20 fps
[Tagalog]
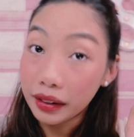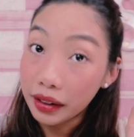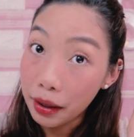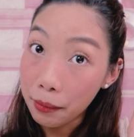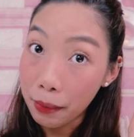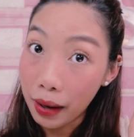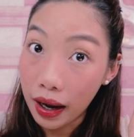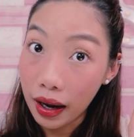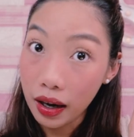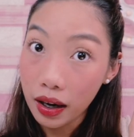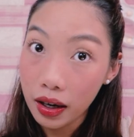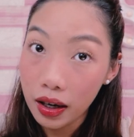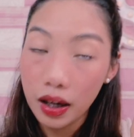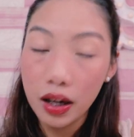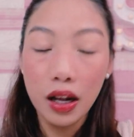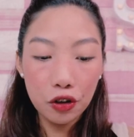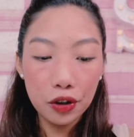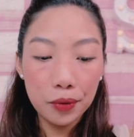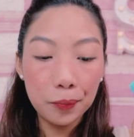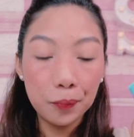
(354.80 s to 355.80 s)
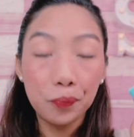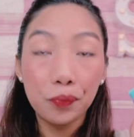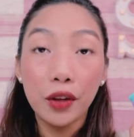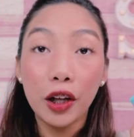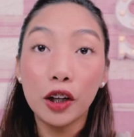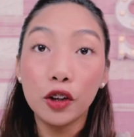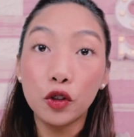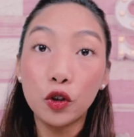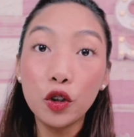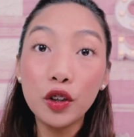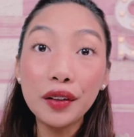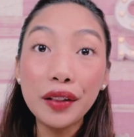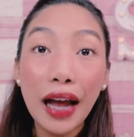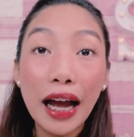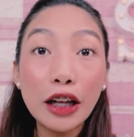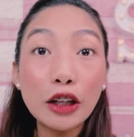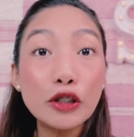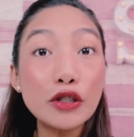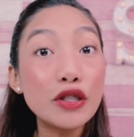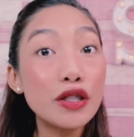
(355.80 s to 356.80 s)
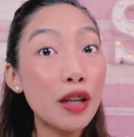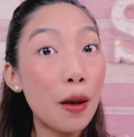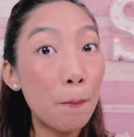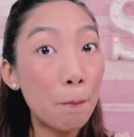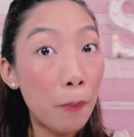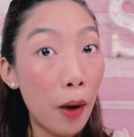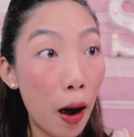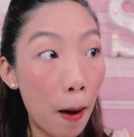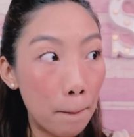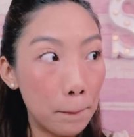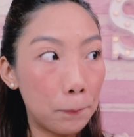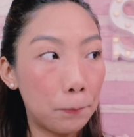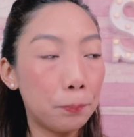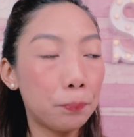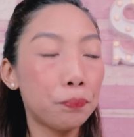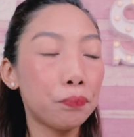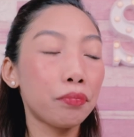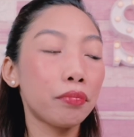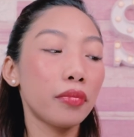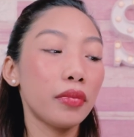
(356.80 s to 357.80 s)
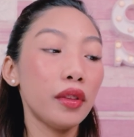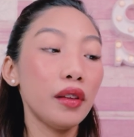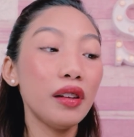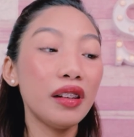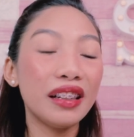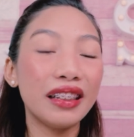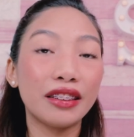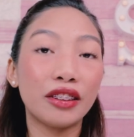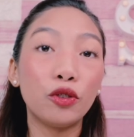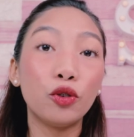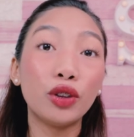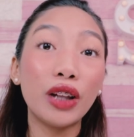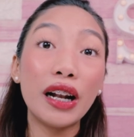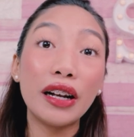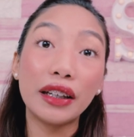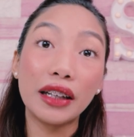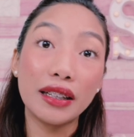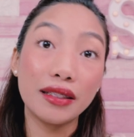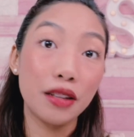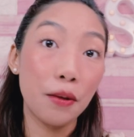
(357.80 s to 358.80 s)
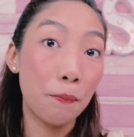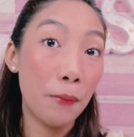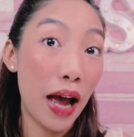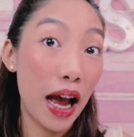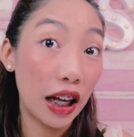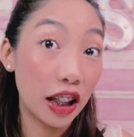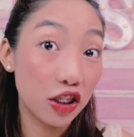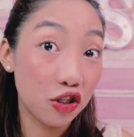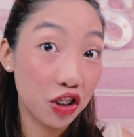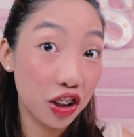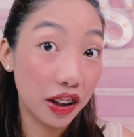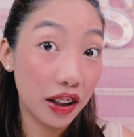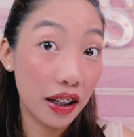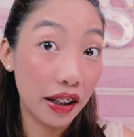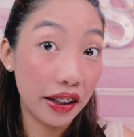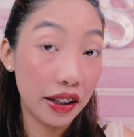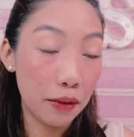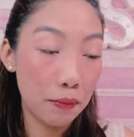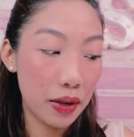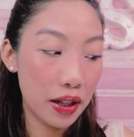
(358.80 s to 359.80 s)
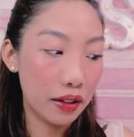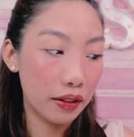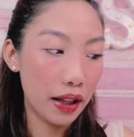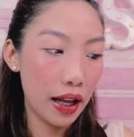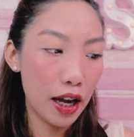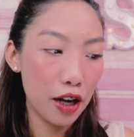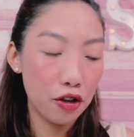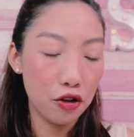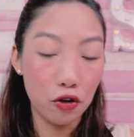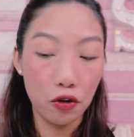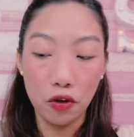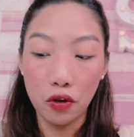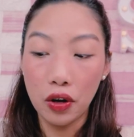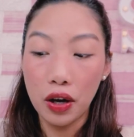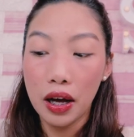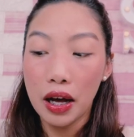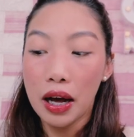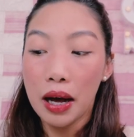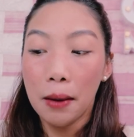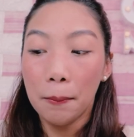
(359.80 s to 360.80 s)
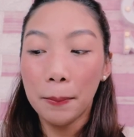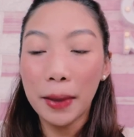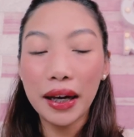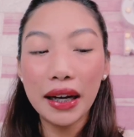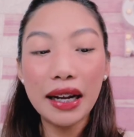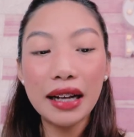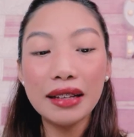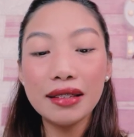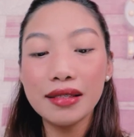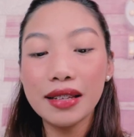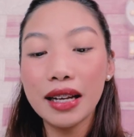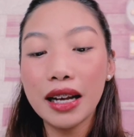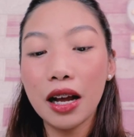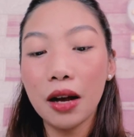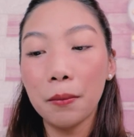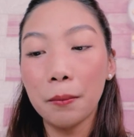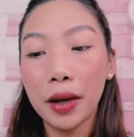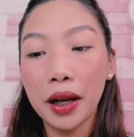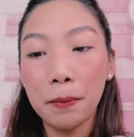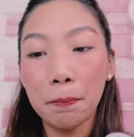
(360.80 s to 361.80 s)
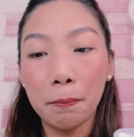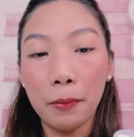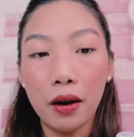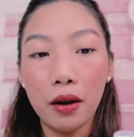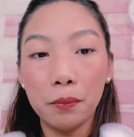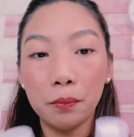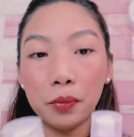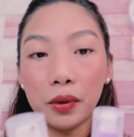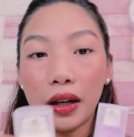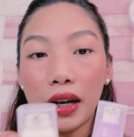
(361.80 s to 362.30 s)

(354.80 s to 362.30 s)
'di ba? Doon, doon tayo sa pump. Total, na sa packaging na rin naman tayo. Pareha silang may pump,